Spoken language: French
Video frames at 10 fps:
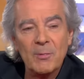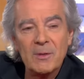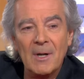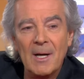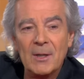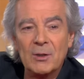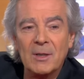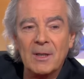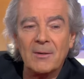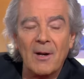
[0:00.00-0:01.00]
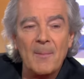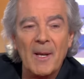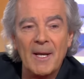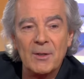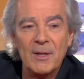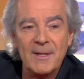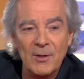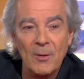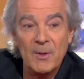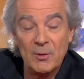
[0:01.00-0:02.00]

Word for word: puisque la lâcheté étant l'apanage des hommes,